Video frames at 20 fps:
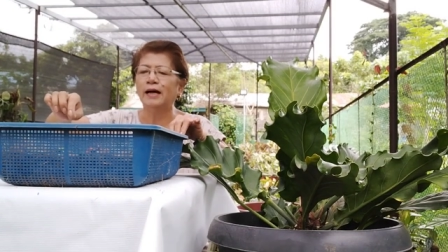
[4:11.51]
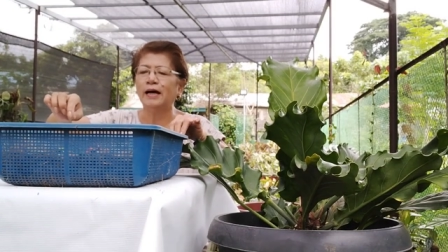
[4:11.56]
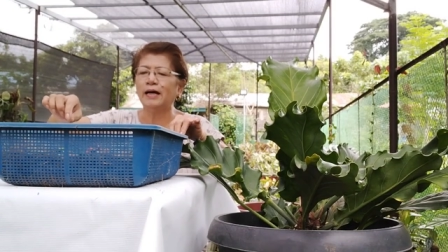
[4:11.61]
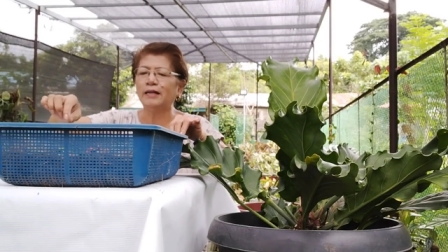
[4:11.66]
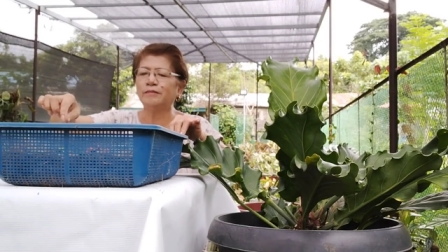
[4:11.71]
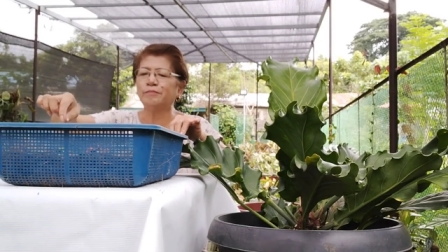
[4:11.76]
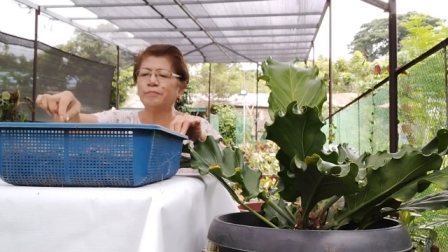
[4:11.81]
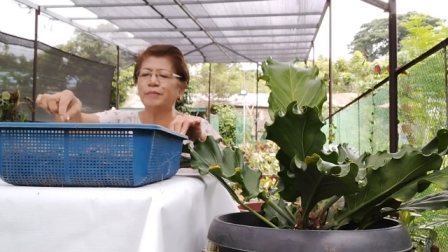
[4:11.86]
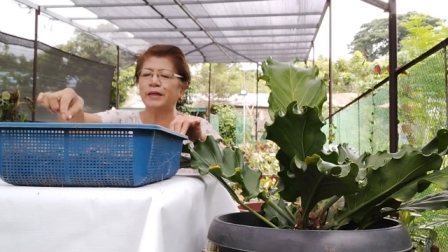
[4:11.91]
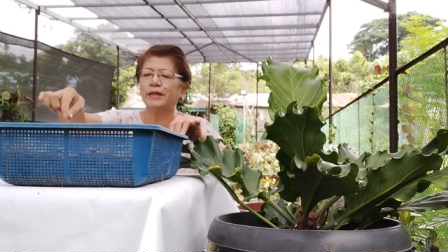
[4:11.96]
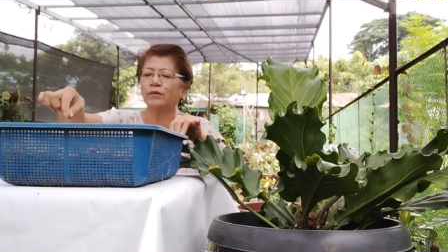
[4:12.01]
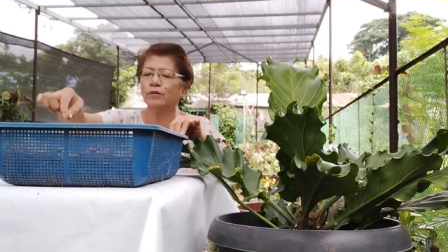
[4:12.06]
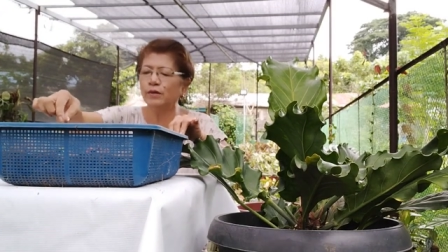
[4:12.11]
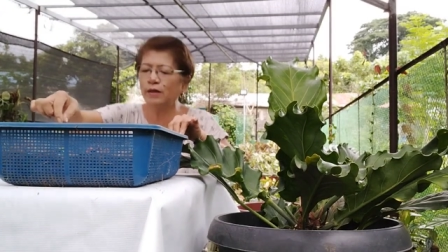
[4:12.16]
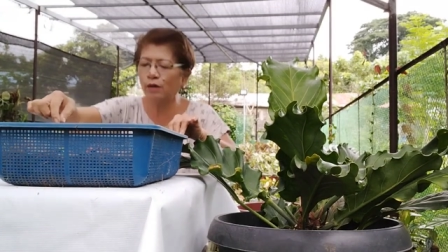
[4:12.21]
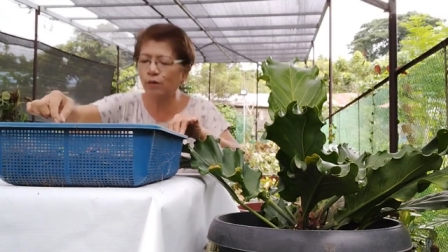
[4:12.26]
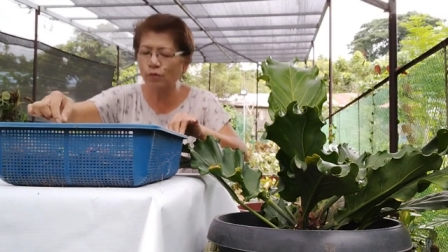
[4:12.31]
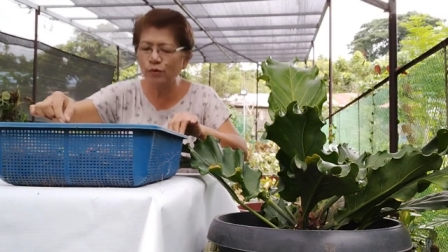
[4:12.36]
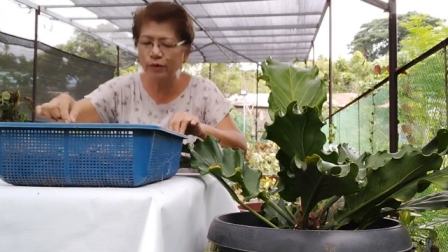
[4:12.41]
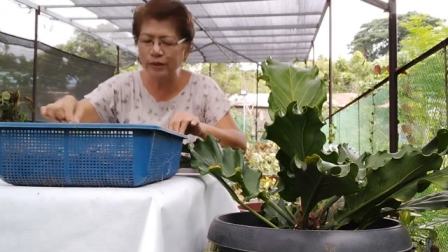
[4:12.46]
At meron
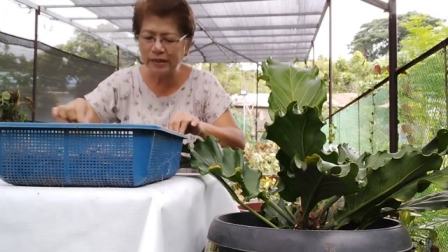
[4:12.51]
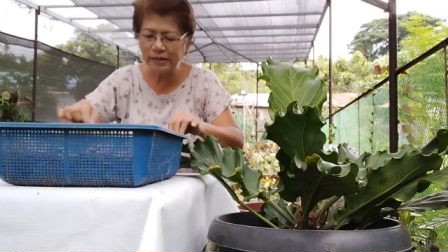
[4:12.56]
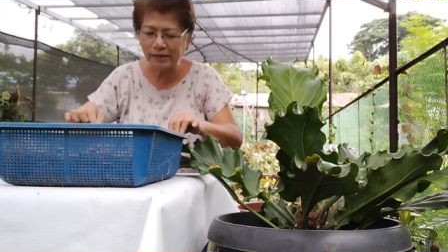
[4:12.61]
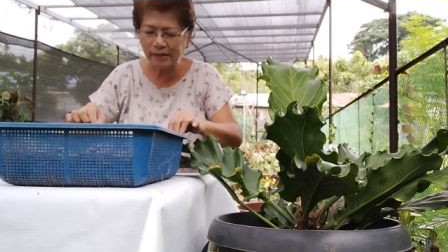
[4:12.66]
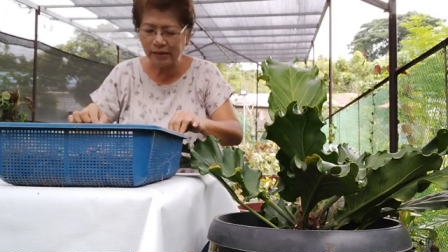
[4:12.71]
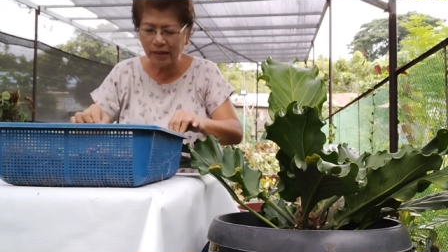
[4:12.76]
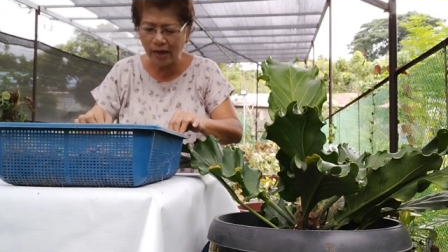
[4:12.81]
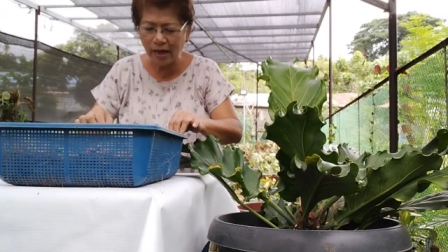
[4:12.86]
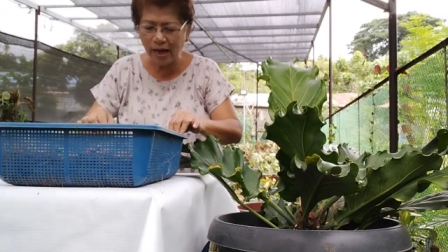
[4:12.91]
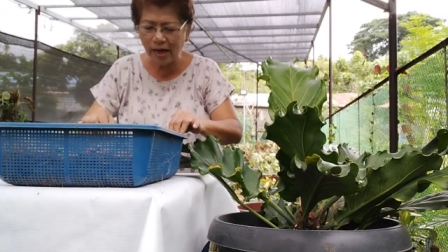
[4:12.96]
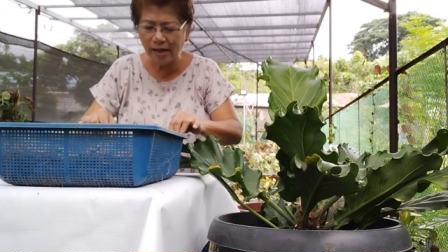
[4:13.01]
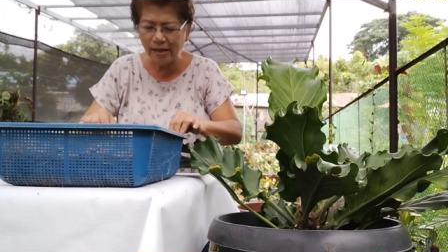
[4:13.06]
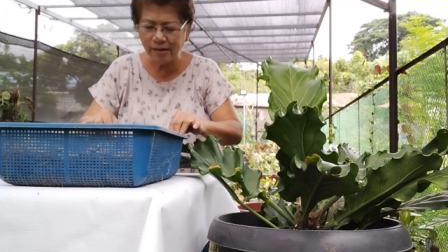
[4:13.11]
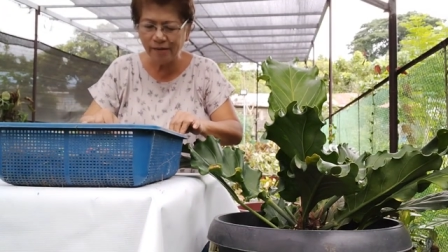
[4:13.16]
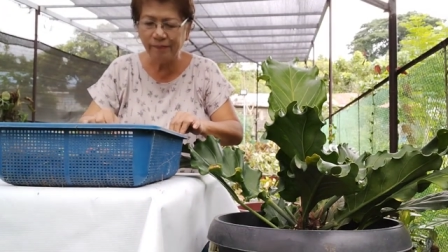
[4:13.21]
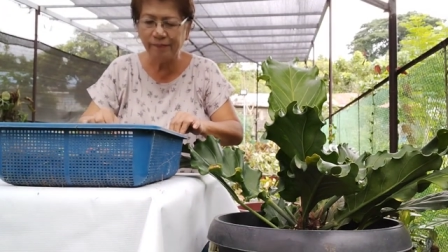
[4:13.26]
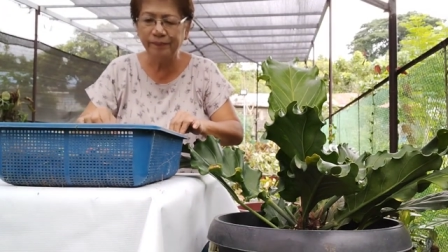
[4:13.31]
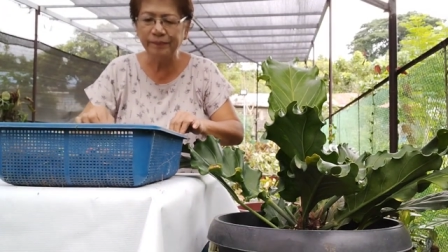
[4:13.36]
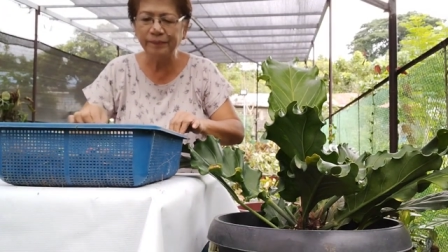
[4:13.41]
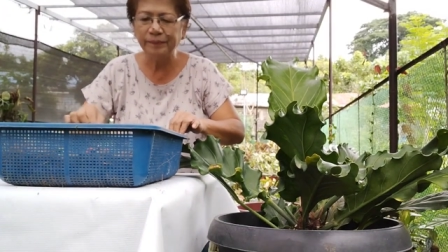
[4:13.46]
akong isa
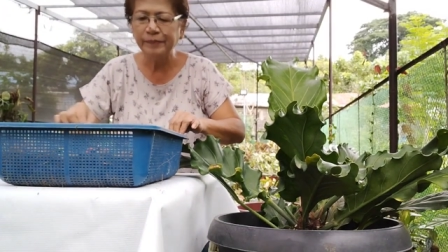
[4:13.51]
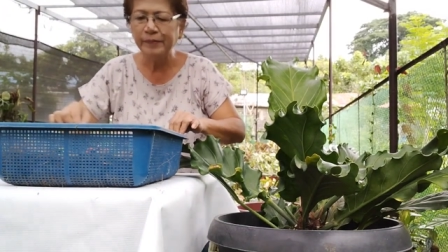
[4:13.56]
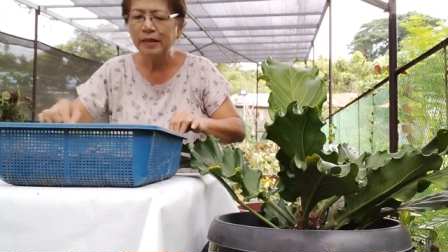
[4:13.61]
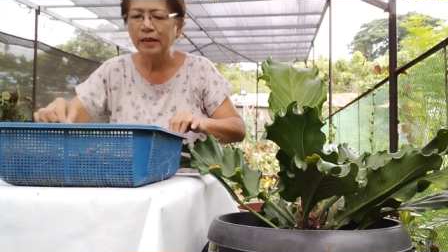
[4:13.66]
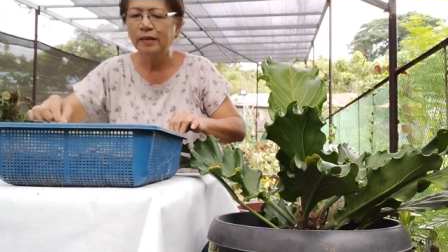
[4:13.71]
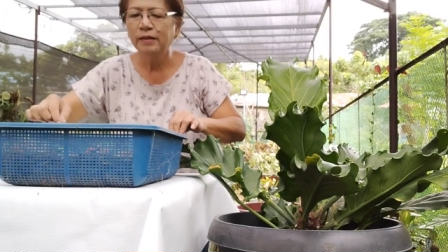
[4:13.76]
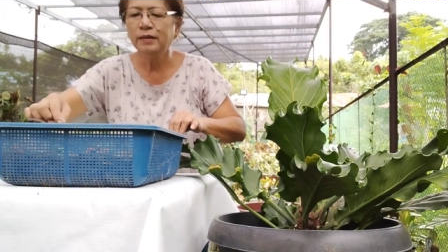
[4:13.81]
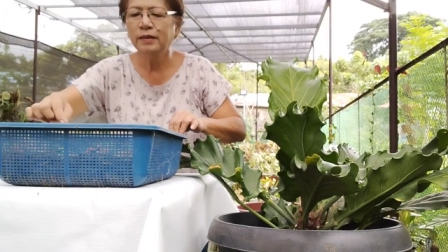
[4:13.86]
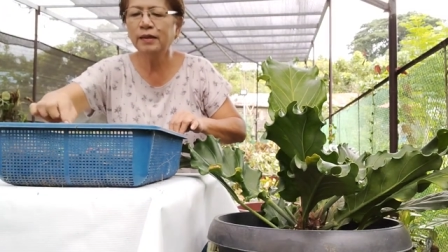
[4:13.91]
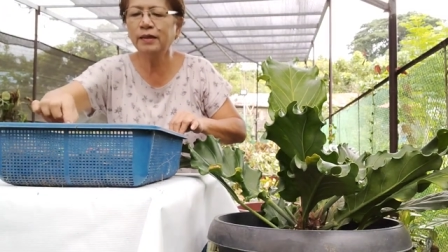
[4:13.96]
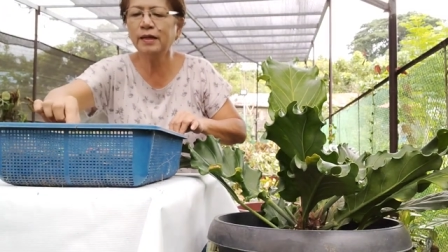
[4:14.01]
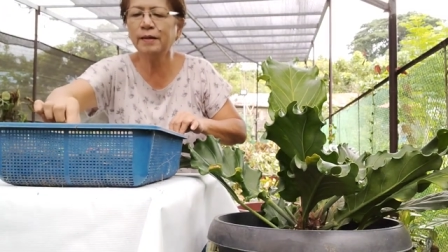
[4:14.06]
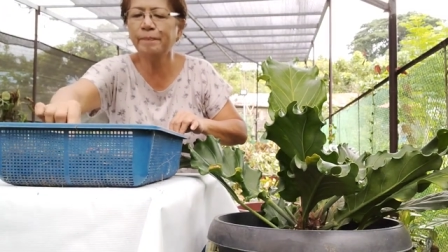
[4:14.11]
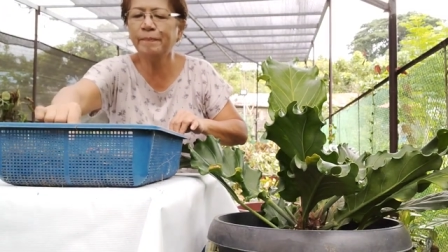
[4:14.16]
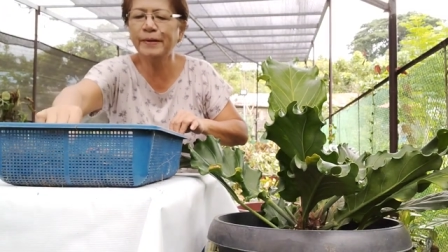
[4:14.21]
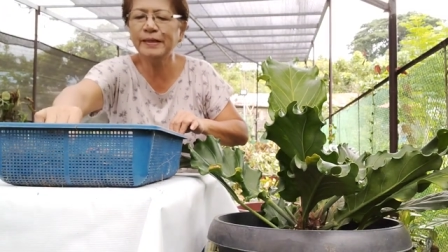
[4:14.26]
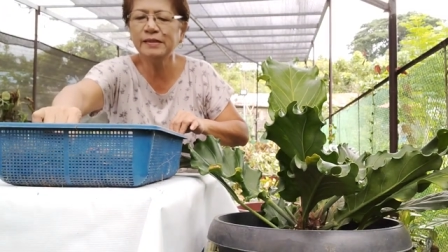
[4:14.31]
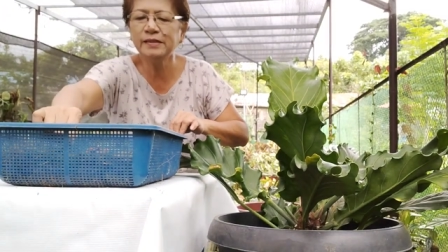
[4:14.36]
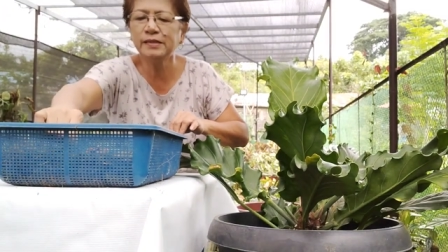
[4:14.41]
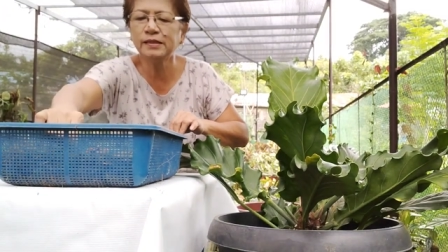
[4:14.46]
na
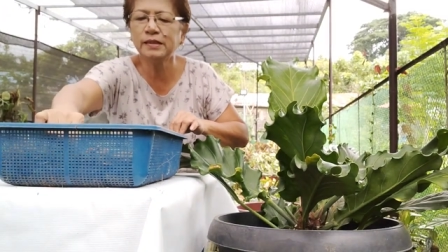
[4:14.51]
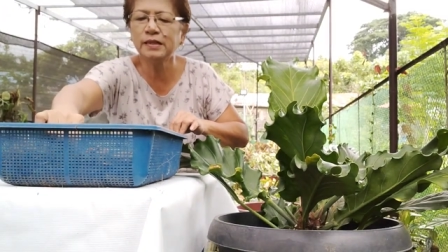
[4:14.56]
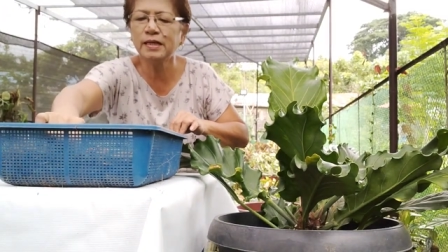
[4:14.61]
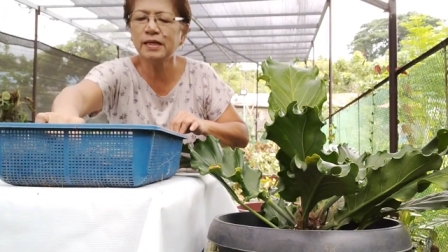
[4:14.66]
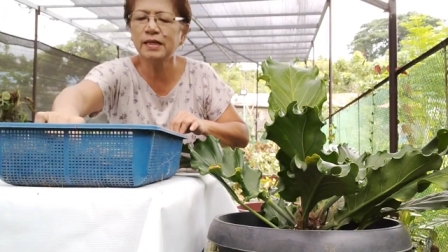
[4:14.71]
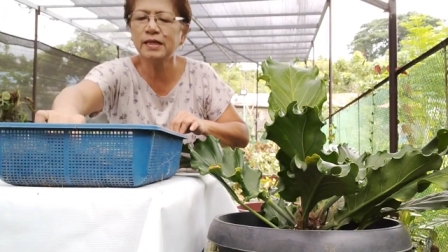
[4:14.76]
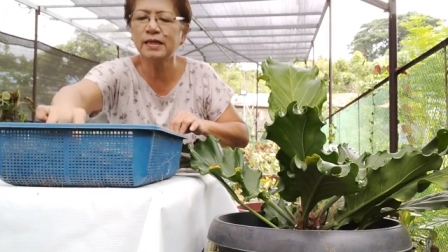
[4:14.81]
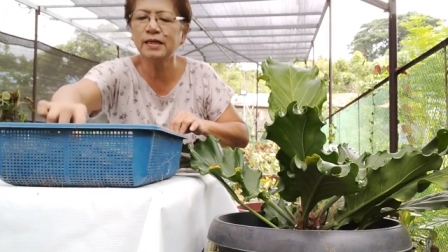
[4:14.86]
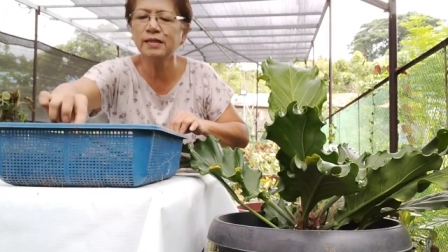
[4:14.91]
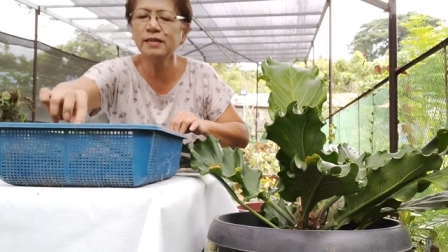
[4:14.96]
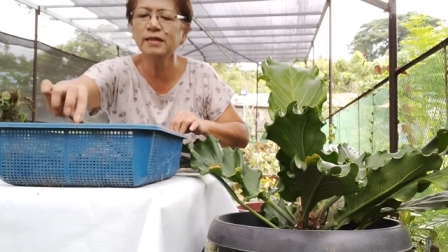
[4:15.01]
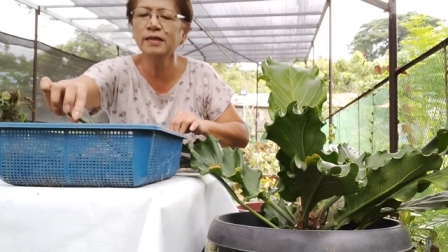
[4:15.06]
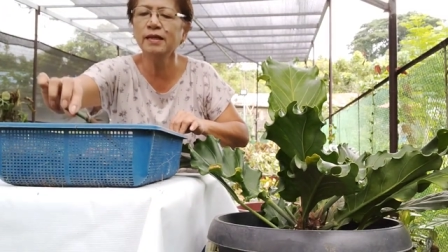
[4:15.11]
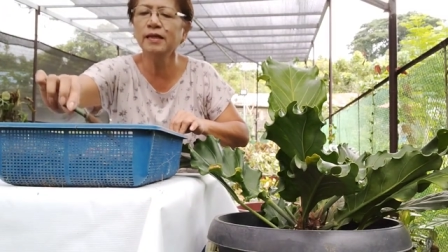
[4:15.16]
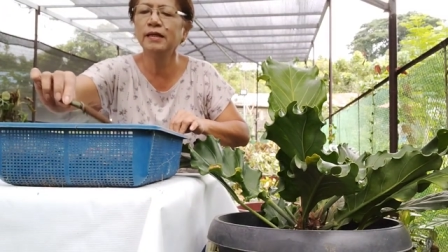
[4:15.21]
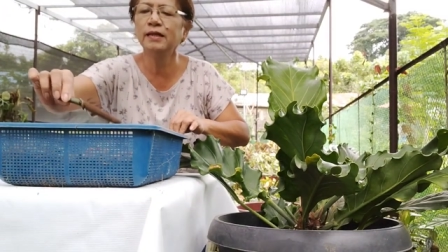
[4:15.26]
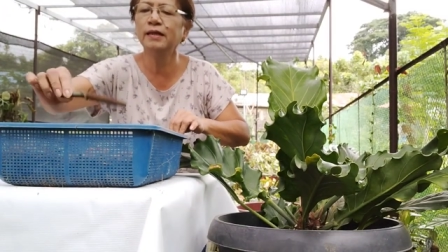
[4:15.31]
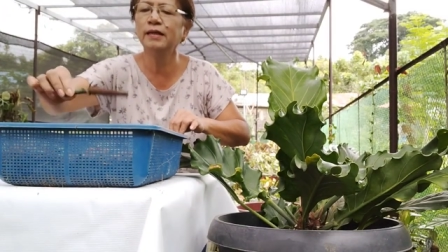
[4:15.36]
napansin.